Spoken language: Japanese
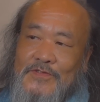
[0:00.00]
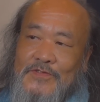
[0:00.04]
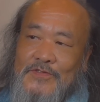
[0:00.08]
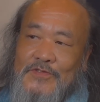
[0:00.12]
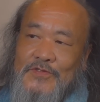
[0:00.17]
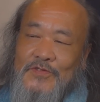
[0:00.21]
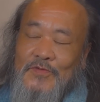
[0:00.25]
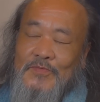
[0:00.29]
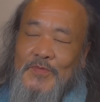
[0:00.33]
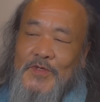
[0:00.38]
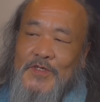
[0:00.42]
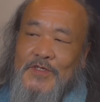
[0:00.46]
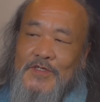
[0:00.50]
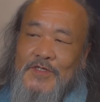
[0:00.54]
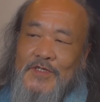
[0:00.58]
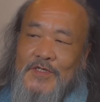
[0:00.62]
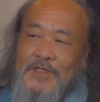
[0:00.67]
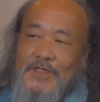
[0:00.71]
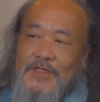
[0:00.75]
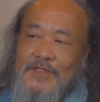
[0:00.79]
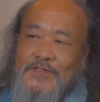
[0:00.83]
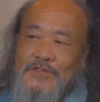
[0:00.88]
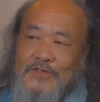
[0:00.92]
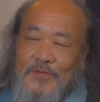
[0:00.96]
染
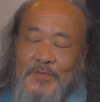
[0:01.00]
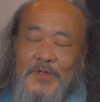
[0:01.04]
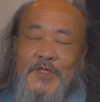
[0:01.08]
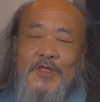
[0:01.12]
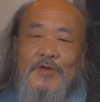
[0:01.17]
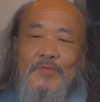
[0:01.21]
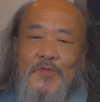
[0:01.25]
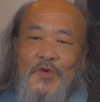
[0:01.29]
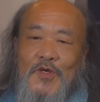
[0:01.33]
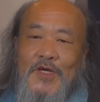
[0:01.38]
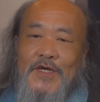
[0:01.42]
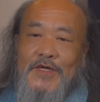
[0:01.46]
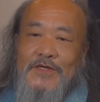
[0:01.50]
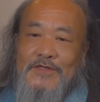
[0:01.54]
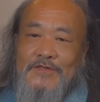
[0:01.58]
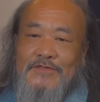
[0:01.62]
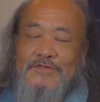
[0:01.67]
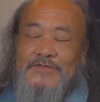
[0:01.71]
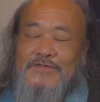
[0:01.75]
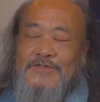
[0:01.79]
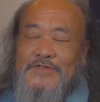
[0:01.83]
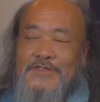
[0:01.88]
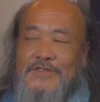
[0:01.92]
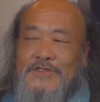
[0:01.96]
め染めてもらえ
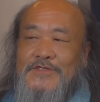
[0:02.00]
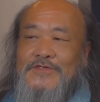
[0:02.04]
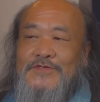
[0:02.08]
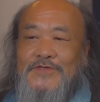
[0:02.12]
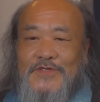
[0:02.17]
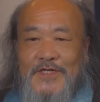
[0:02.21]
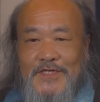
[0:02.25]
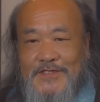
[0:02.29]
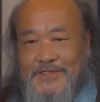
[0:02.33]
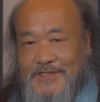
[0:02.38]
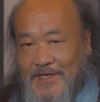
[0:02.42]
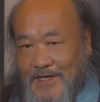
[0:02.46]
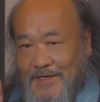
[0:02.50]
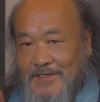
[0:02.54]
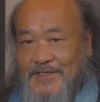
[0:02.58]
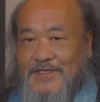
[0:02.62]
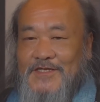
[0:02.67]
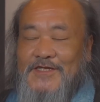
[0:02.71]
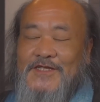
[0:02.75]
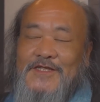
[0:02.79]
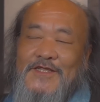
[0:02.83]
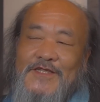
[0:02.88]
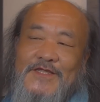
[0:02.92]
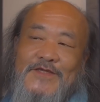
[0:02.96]
るんです
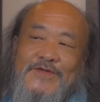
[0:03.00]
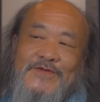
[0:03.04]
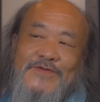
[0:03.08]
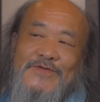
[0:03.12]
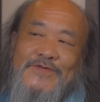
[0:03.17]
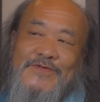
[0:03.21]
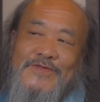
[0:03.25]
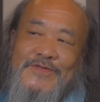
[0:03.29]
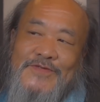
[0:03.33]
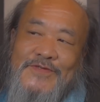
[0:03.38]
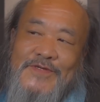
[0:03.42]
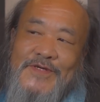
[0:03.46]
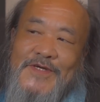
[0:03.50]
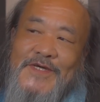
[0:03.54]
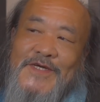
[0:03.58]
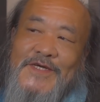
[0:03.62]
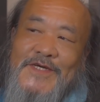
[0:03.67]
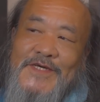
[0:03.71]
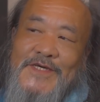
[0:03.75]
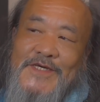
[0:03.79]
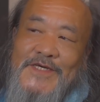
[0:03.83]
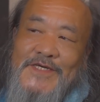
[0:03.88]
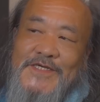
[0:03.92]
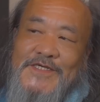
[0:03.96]
かっていう
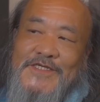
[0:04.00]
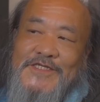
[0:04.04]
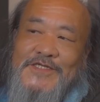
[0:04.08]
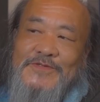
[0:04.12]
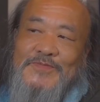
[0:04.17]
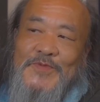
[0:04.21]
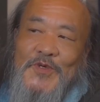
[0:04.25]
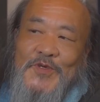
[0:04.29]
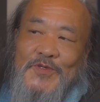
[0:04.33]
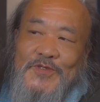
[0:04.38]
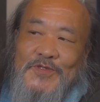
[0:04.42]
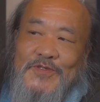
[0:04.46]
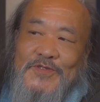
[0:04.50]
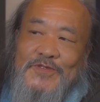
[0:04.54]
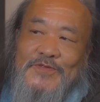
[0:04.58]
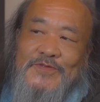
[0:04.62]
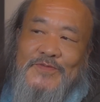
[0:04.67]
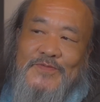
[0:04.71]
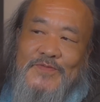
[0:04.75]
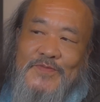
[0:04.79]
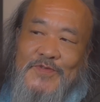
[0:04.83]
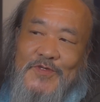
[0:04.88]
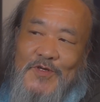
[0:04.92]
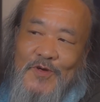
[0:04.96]
質
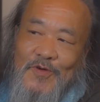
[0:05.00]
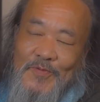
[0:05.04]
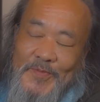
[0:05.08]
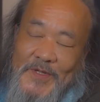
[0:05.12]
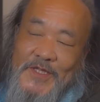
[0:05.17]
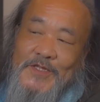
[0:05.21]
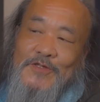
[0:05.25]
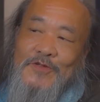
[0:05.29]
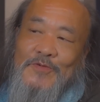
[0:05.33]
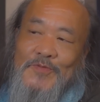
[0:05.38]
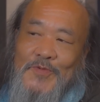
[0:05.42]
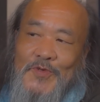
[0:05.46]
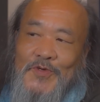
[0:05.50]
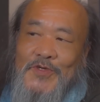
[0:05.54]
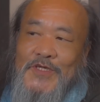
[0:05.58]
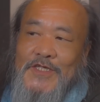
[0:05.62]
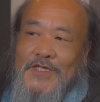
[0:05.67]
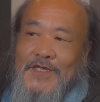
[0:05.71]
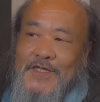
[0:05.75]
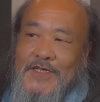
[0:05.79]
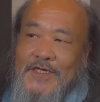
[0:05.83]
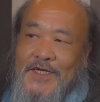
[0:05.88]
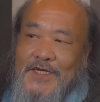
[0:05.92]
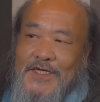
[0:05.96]
問コメントもい
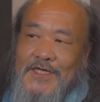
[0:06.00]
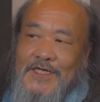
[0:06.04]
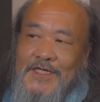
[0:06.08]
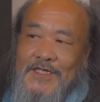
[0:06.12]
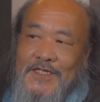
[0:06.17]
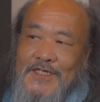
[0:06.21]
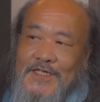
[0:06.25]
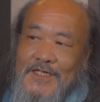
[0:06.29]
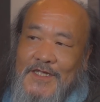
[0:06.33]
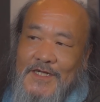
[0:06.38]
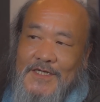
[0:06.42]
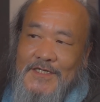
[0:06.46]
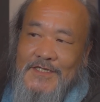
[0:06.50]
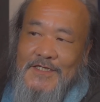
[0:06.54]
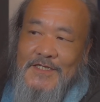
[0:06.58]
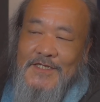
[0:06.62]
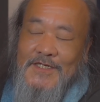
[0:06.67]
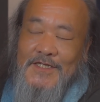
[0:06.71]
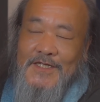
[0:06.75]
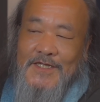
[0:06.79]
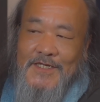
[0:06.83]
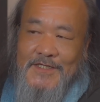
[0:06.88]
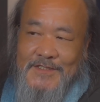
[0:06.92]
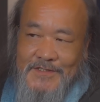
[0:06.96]
ただいた
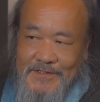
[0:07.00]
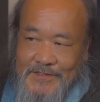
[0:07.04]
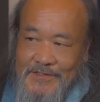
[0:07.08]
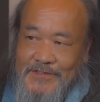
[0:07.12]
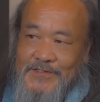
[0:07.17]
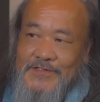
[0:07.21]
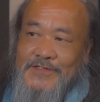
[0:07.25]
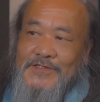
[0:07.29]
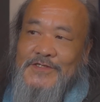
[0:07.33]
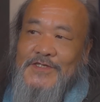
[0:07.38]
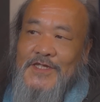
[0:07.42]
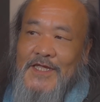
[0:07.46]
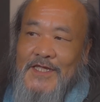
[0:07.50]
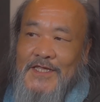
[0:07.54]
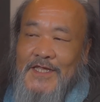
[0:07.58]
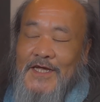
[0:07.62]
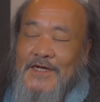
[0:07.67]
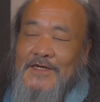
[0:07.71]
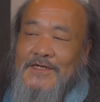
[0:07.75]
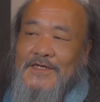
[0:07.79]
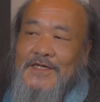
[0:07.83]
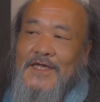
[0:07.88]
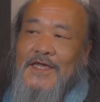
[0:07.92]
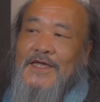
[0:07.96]
んですんで
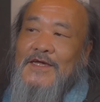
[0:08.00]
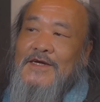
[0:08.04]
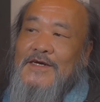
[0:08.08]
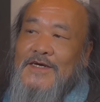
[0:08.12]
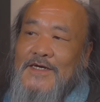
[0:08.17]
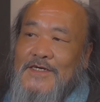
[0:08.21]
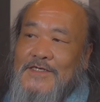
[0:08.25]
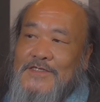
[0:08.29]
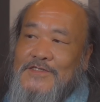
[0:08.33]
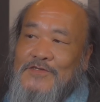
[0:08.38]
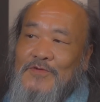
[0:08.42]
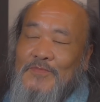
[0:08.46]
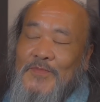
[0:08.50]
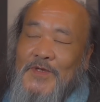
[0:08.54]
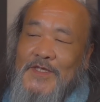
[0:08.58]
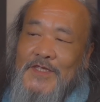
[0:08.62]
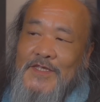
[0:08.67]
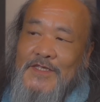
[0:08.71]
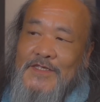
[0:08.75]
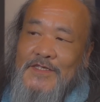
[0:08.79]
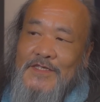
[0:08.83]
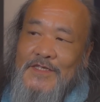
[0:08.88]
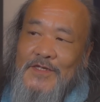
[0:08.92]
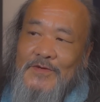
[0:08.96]
何件か染め
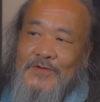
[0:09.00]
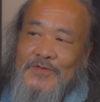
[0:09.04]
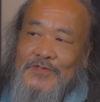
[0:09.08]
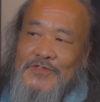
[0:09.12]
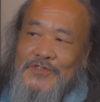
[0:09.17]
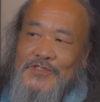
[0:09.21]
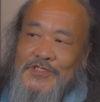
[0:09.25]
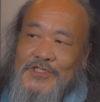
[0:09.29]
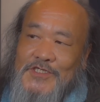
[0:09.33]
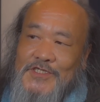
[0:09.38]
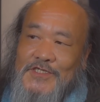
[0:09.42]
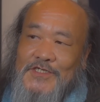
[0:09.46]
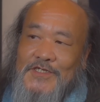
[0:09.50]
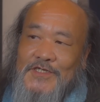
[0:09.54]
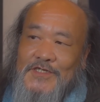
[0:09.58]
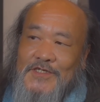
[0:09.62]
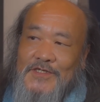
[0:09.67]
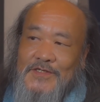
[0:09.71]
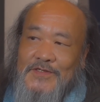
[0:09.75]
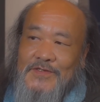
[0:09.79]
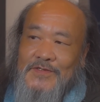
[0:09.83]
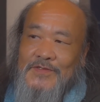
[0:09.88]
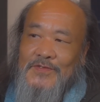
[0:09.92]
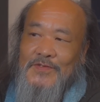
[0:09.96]
てほしいっ
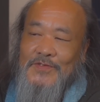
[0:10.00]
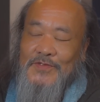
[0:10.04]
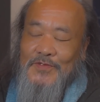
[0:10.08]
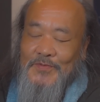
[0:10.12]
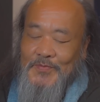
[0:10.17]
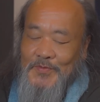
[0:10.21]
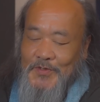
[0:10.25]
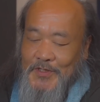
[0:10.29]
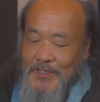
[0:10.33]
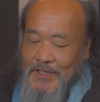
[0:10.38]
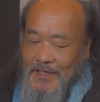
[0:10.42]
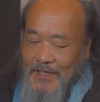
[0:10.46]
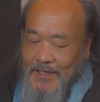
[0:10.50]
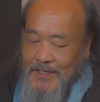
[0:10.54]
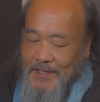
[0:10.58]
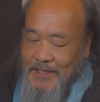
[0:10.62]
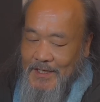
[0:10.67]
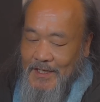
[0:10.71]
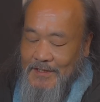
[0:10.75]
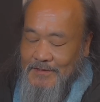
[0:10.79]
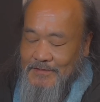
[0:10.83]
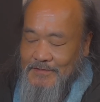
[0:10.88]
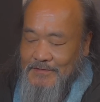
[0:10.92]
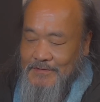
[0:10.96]
ていうことも依
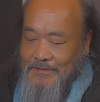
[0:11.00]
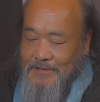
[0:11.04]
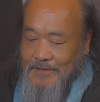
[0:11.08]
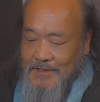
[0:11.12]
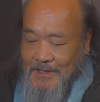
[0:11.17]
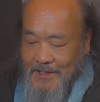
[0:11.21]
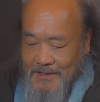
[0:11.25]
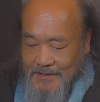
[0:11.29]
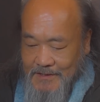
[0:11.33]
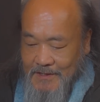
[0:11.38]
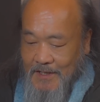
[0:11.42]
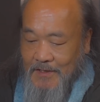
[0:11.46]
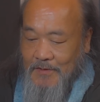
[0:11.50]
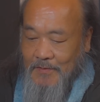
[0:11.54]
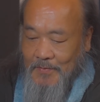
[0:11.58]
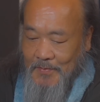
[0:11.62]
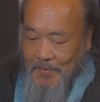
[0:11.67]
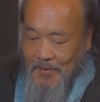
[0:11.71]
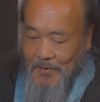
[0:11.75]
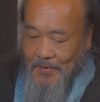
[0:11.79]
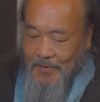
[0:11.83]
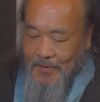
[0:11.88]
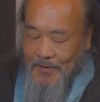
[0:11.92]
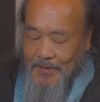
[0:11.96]
頼あるんですけど
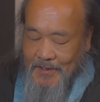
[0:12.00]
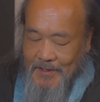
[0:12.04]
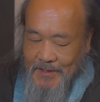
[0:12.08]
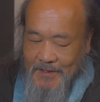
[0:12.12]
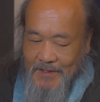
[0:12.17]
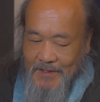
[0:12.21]
も